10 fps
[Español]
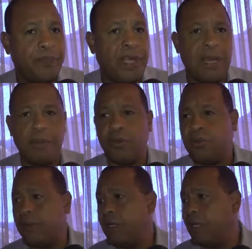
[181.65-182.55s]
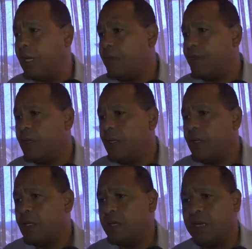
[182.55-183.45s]
en la posibilidad
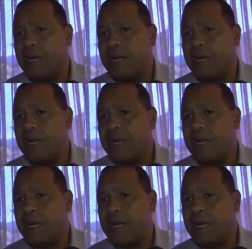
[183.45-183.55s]
de